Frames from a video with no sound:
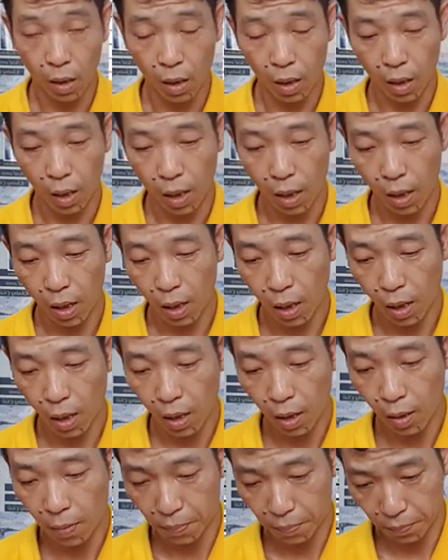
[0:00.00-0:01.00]

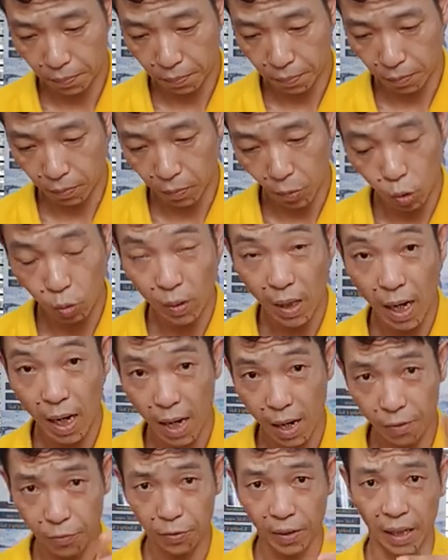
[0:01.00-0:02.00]
uh, chúng
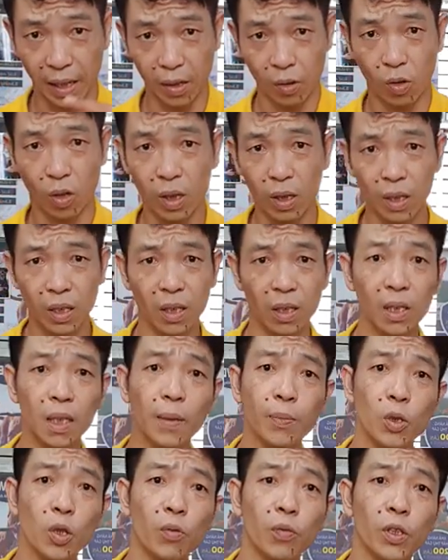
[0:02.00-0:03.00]
ta phải có cái sự
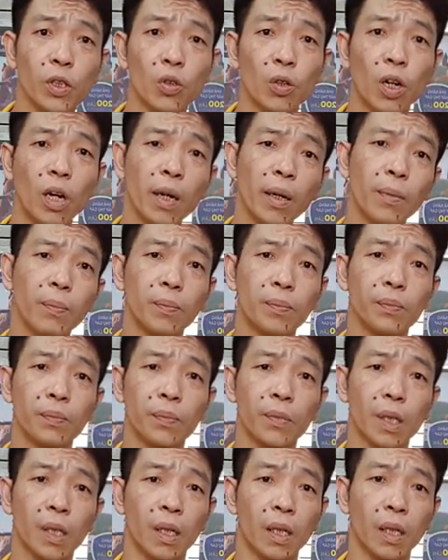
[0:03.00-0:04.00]
tiếp xúc với chúng nó
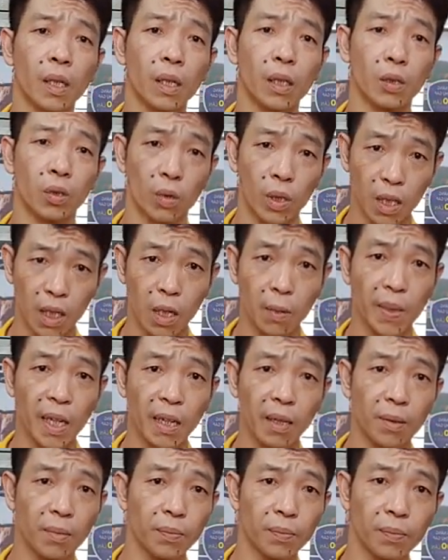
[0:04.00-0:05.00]
thì chúng nó sẽ
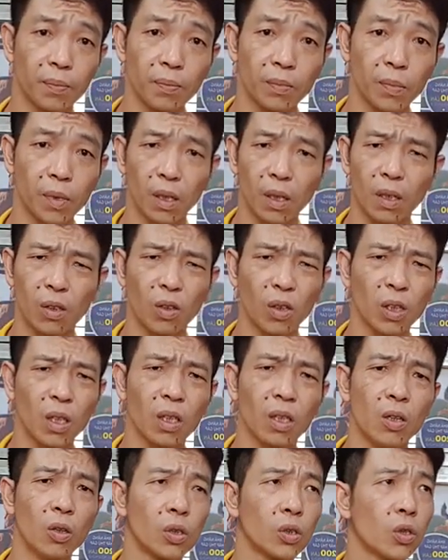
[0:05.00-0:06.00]
biết. Tức là nó
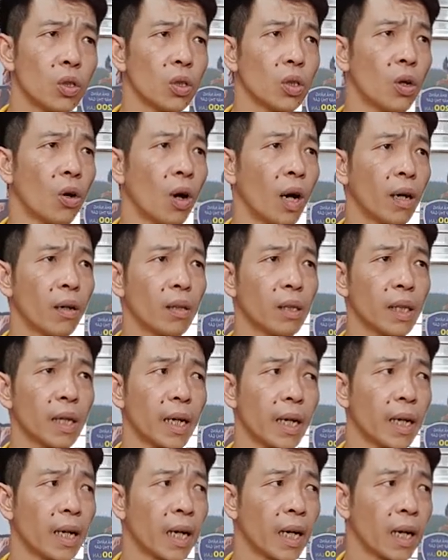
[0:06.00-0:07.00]
từ con chó nhỏ có
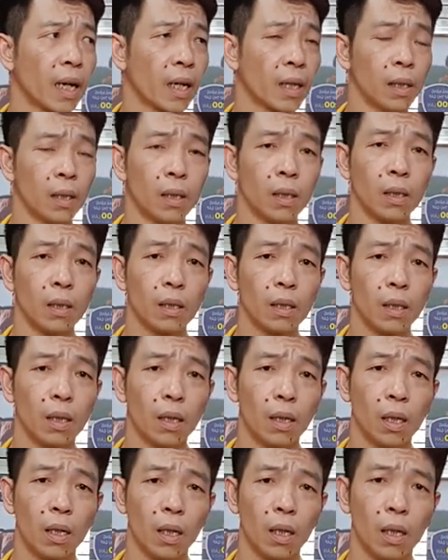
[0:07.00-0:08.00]
thể là
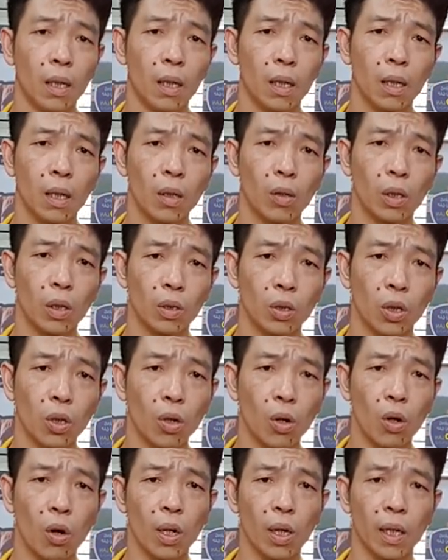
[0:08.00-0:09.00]
Ờ, cái con chó
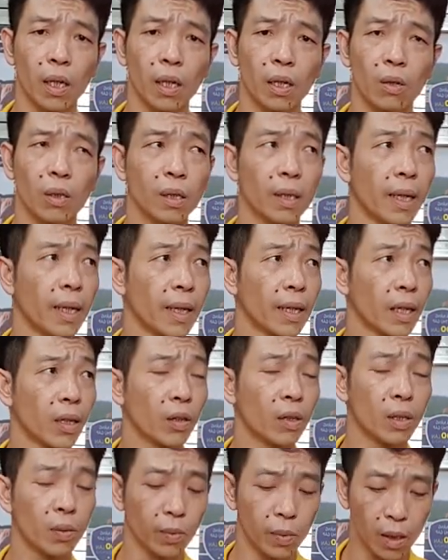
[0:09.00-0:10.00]
con này có thể là
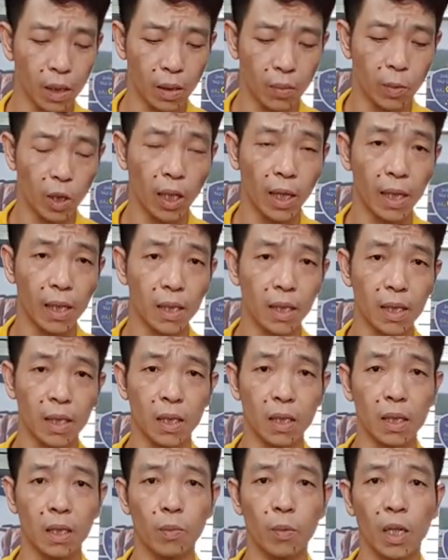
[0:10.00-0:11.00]
nó như bọn này, giả
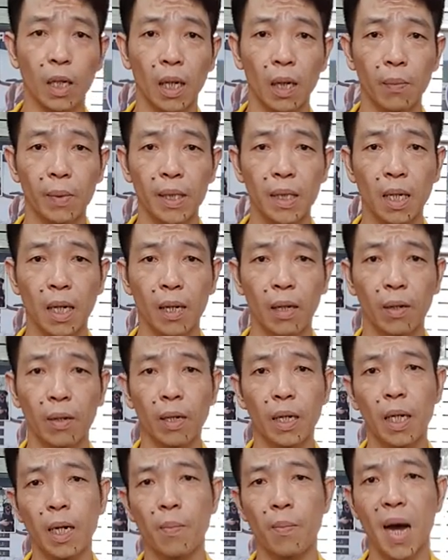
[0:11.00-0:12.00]
sử như bọn này bây giờ nó,
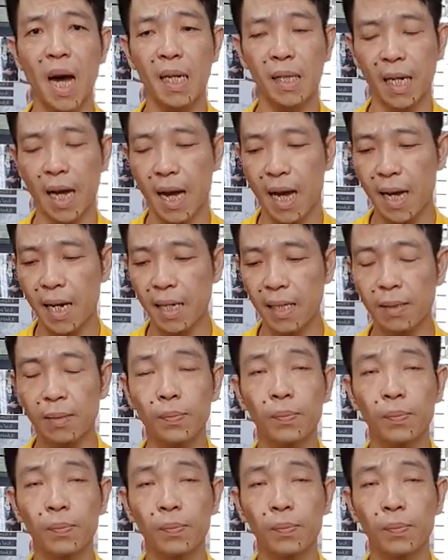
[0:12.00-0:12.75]
nó là ba tháng.